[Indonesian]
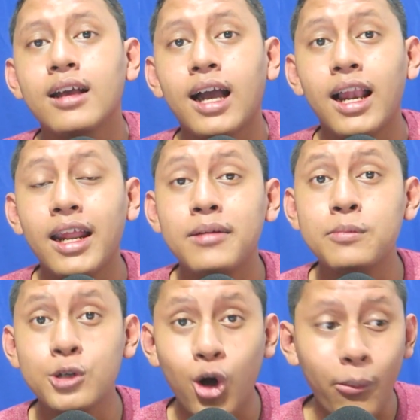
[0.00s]

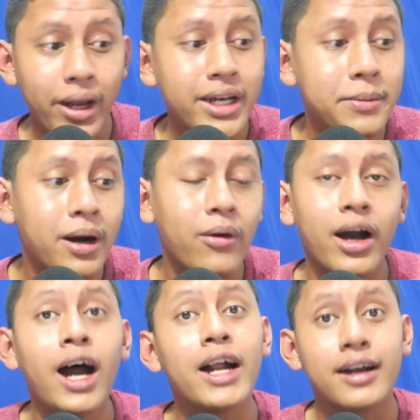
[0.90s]
kalian komen di
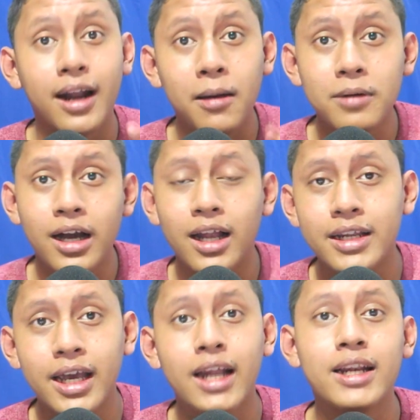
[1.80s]
bawah nama
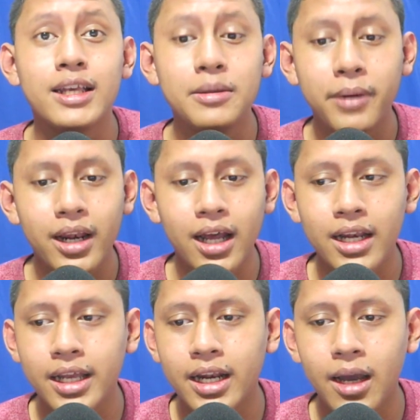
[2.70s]
kalian email
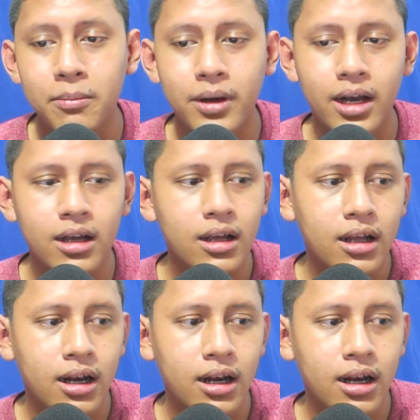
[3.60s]
kalian apa